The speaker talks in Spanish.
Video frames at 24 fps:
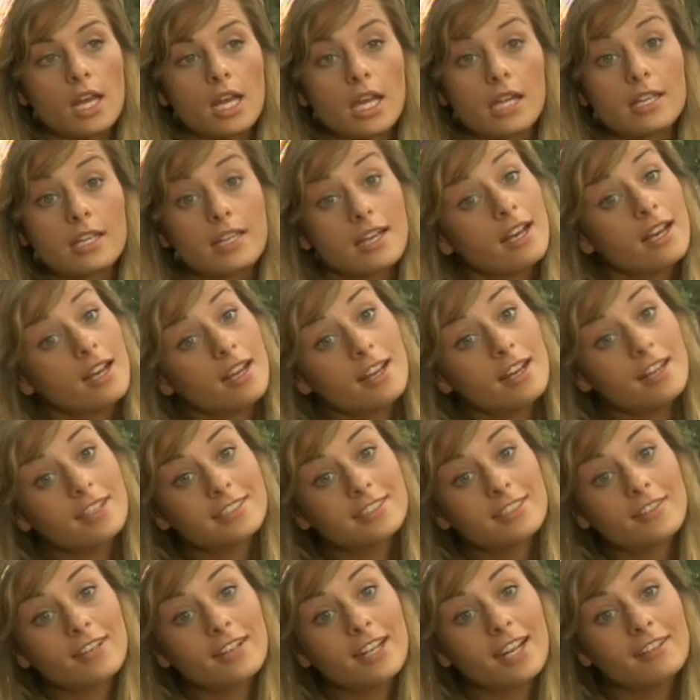y ya
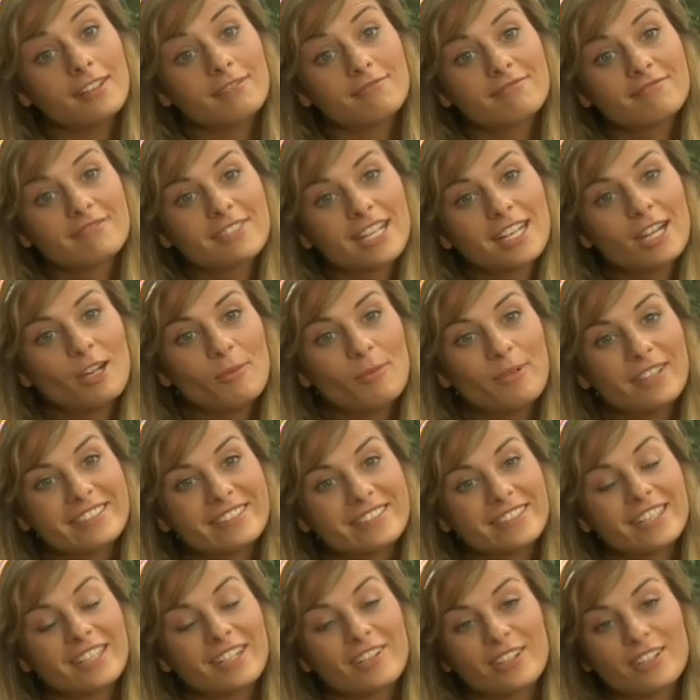se verá qué, es
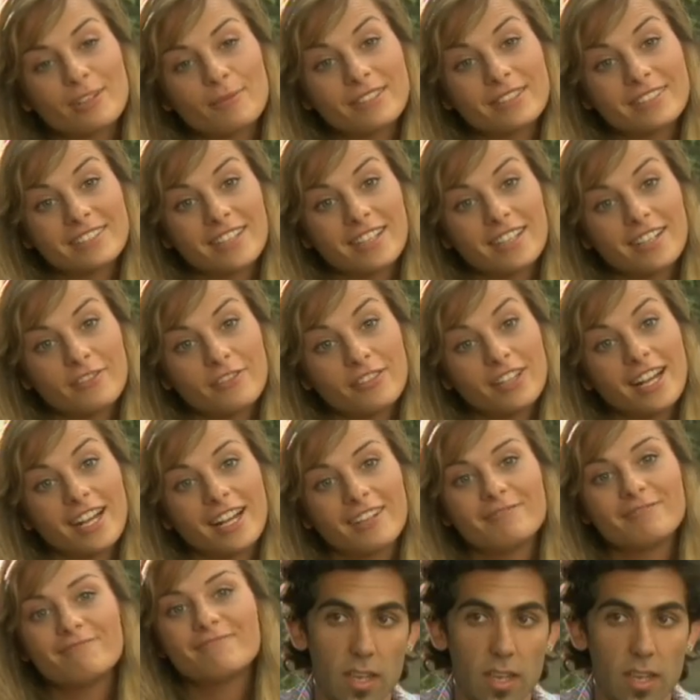lo que pasa al final.